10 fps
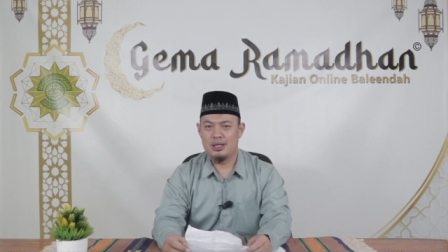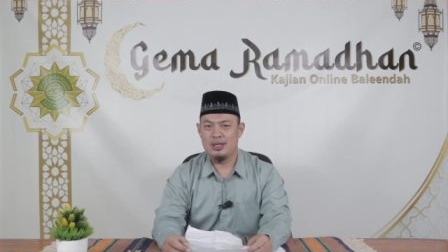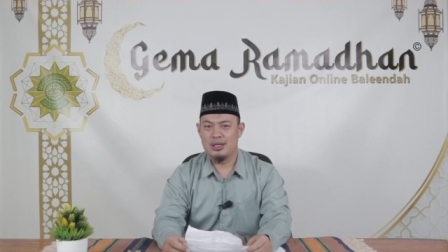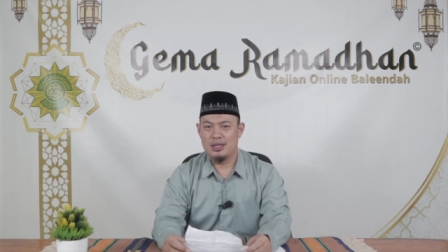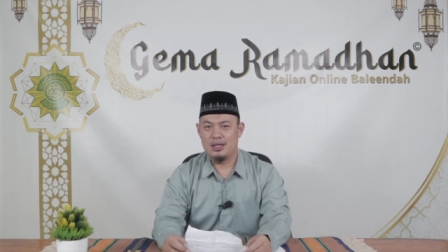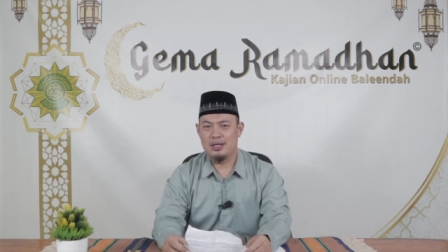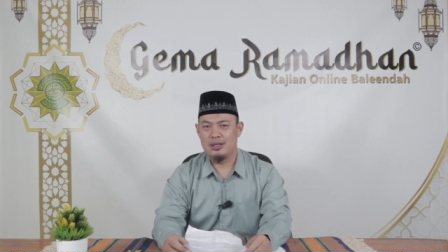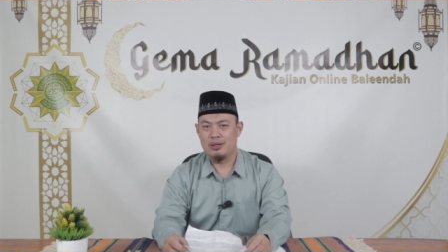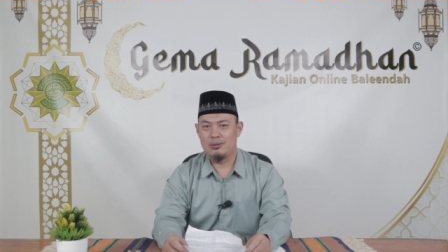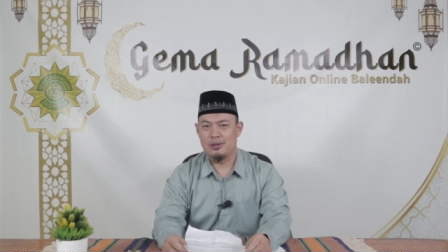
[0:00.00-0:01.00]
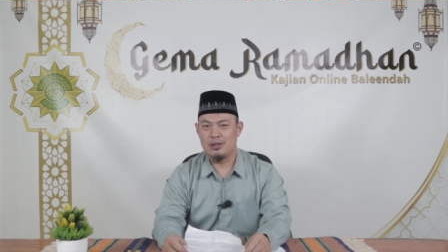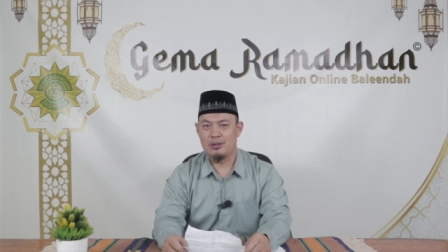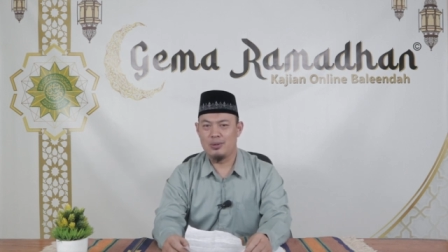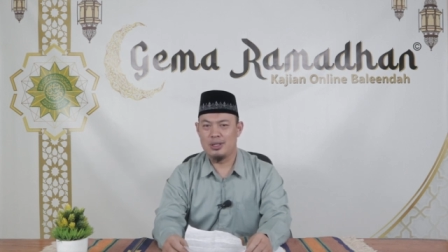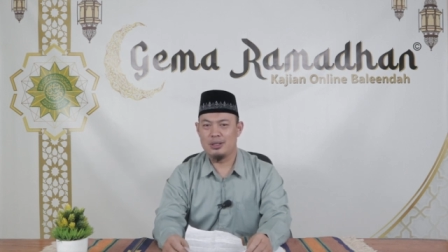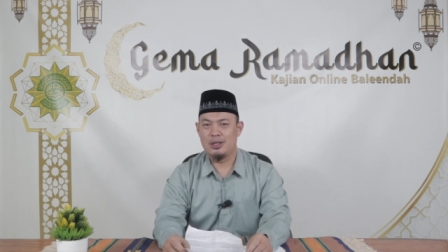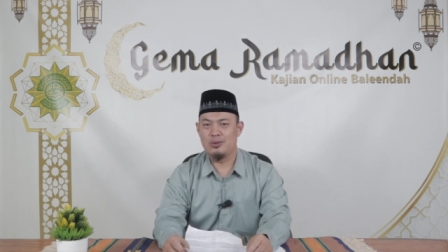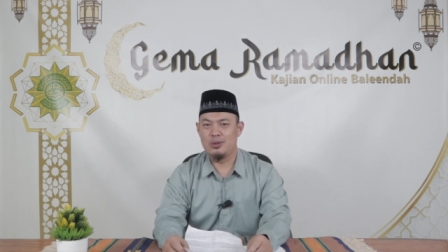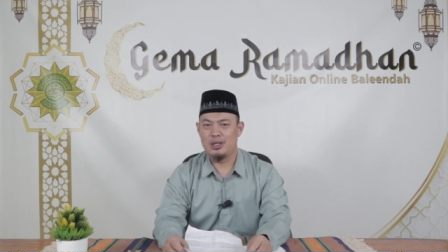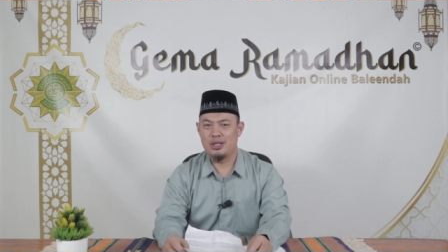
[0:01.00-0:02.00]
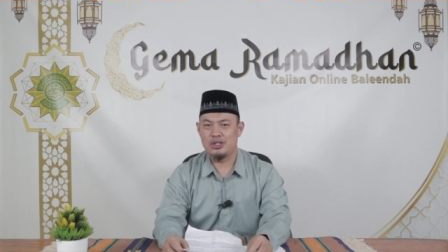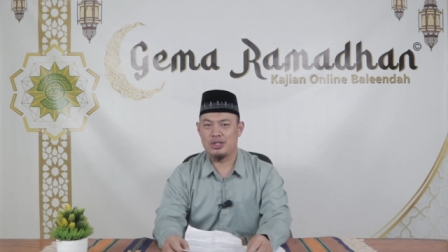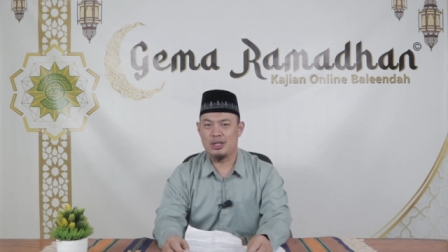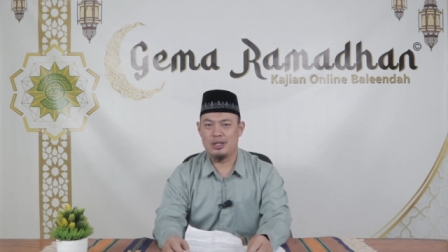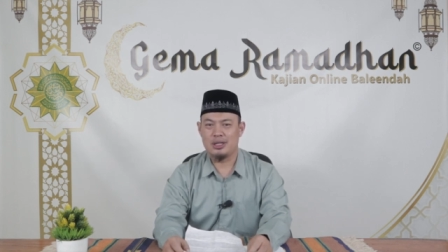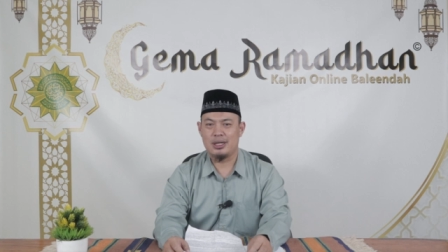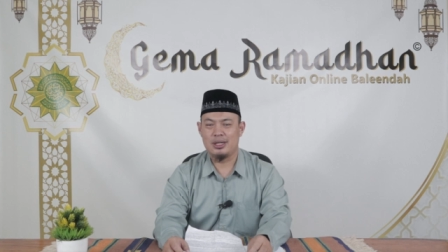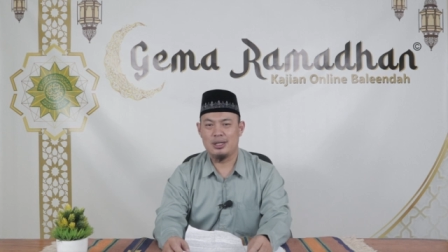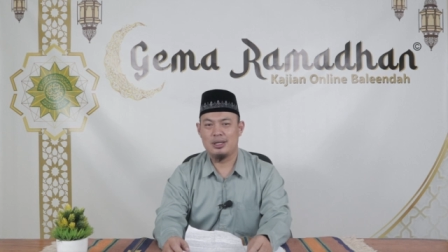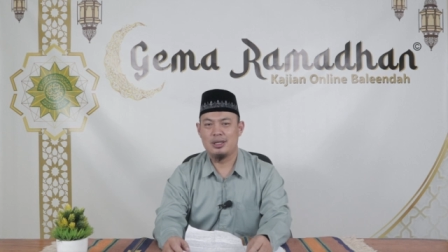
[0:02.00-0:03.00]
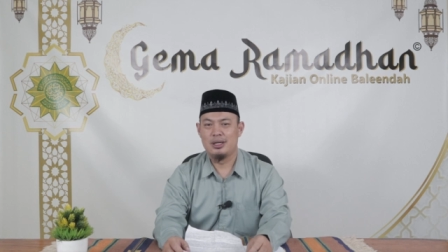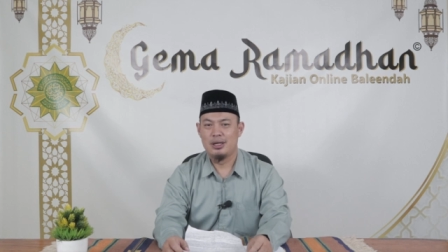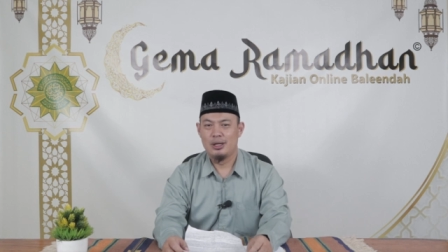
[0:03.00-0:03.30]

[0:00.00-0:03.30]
ilaha illallah wahdahu la syarikalah